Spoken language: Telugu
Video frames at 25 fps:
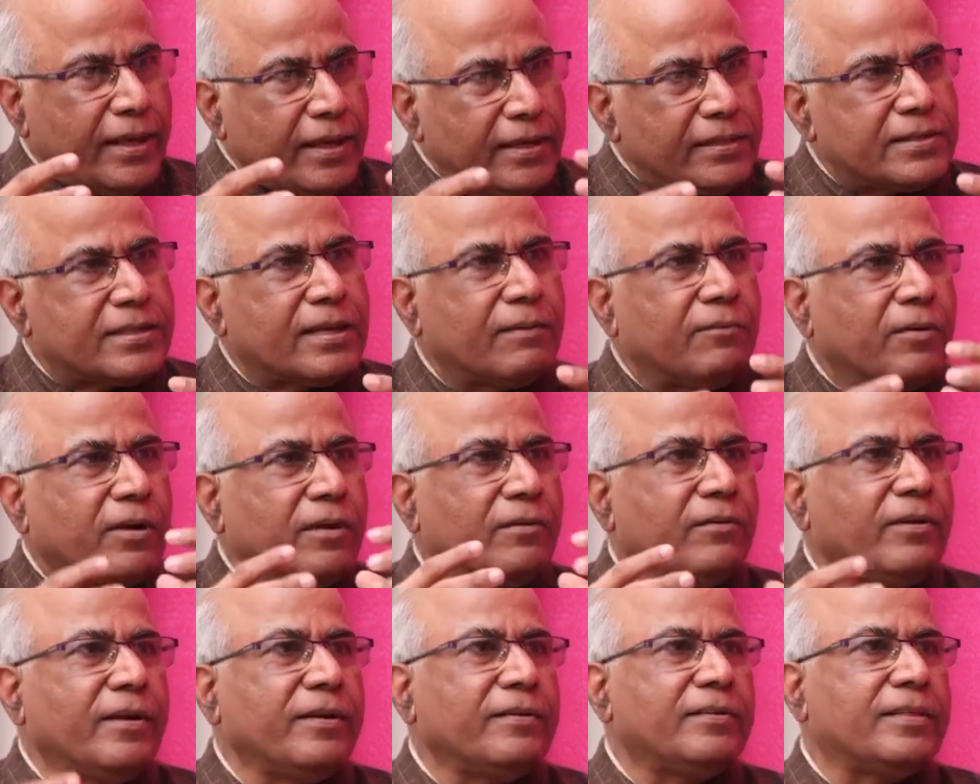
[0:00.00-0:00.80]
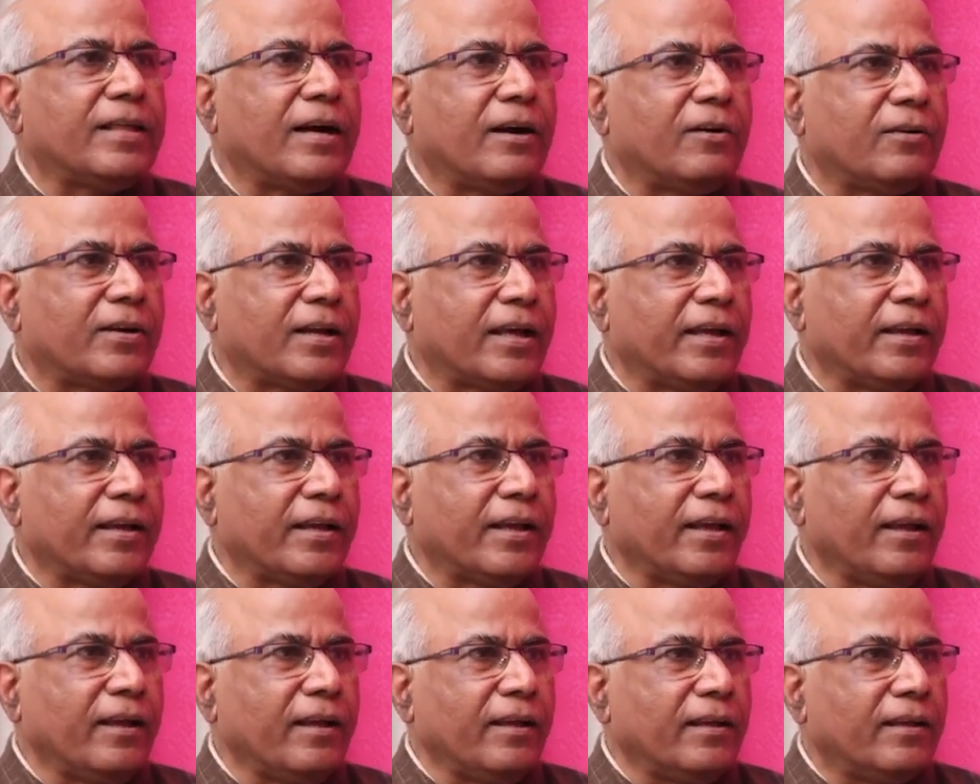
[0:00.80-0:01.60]
ఈ సమన్వయం
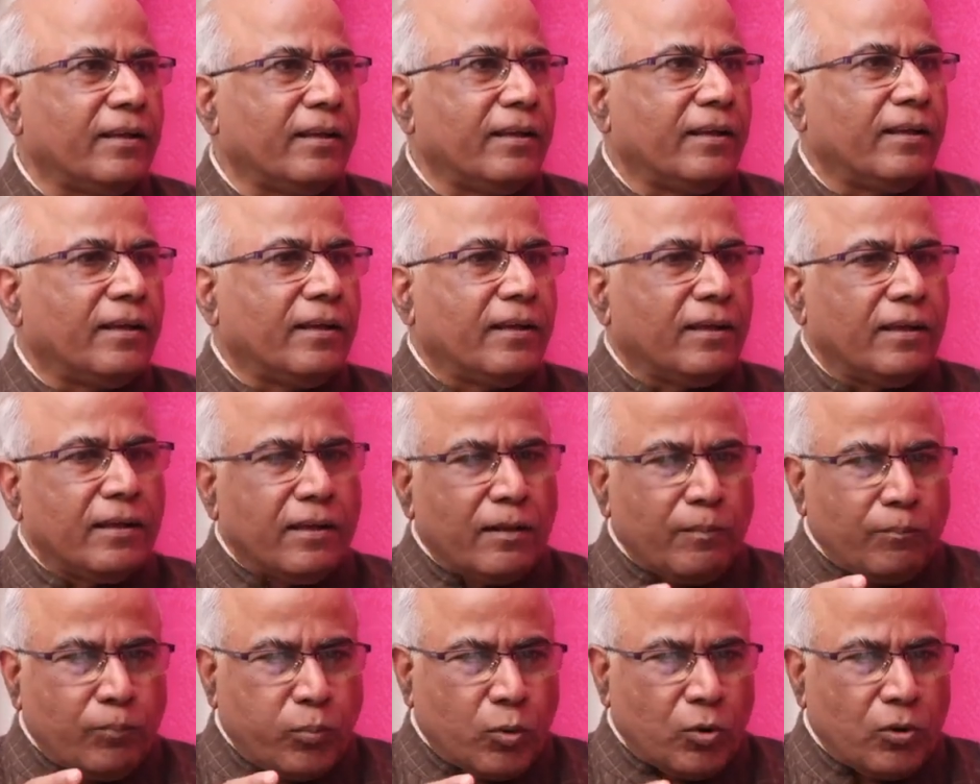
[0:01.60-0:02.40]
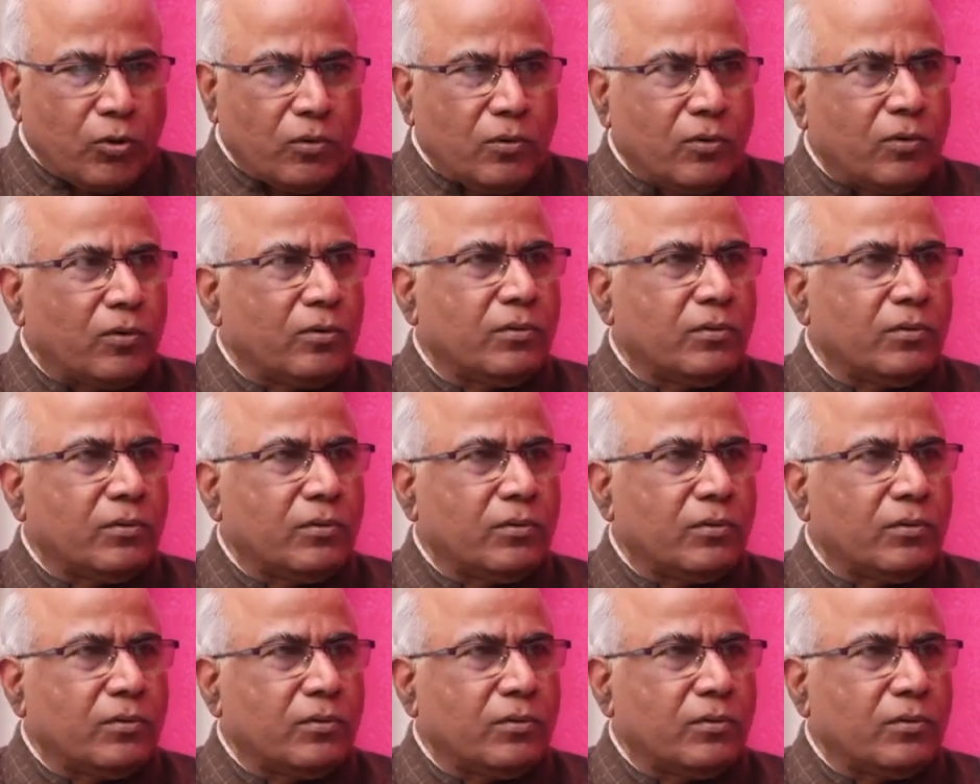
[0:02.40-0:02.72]
తేవటానికి ఇప్పుడు